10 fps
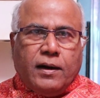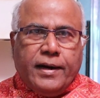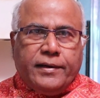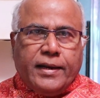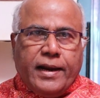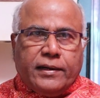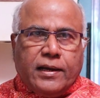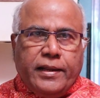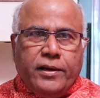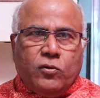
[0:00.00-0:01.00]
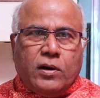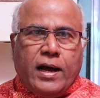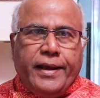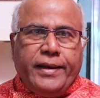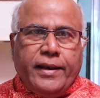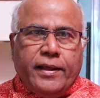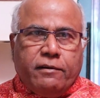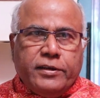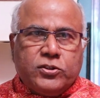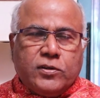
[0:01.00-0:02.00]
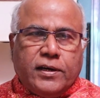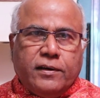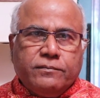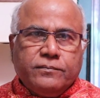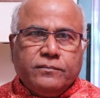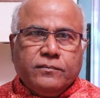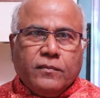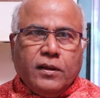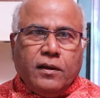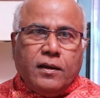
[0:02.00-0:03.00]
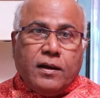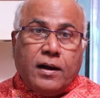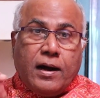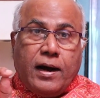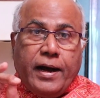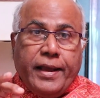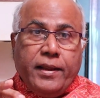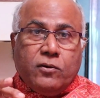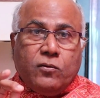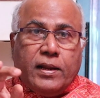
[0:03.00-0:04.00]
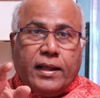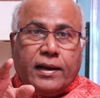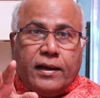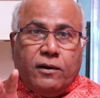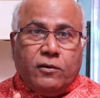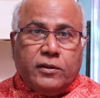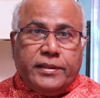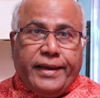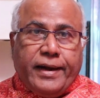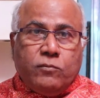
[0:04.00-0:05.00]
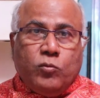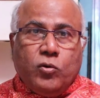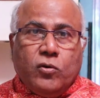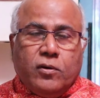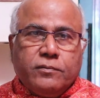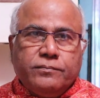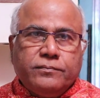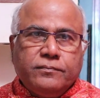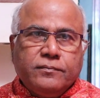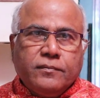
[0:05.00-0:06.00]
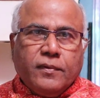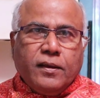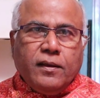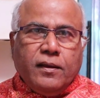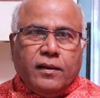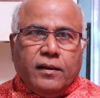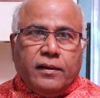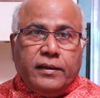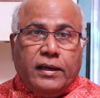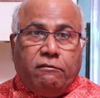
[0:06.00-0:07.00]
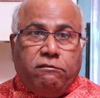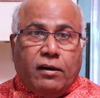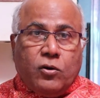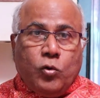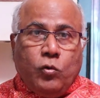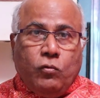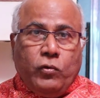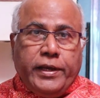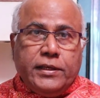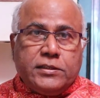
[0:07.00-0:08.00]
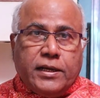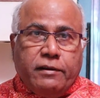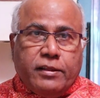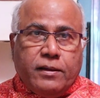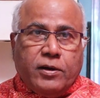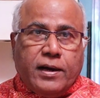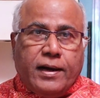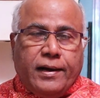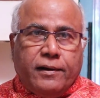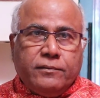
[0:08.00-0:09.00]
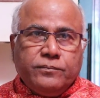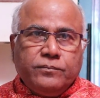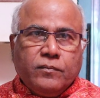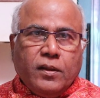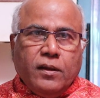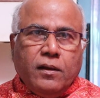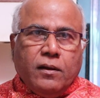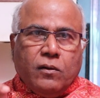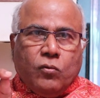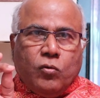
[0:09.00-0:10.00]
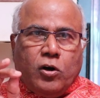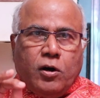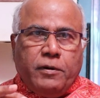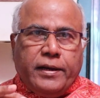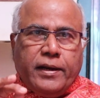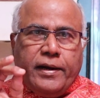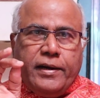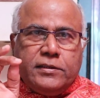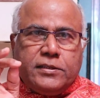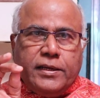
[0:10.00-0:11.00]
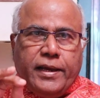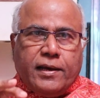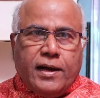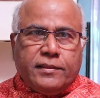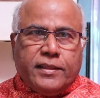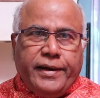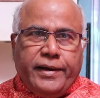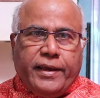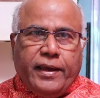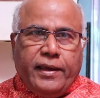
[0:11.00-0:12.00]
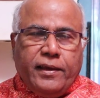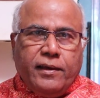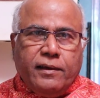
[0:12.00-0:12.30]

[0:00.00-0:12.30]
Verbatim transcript: కాంట్రాక్ట్లన్నీ కూడా ఆయనే నిర్వహిస్తున్నాడు ఆయన కూడా రంగంలో దిగాడు మునుగోడు ఎవ్వరూ ఊహించని విధముగా కోమటిరెడ్డి శ్రీకాంత్ రెడ్డికి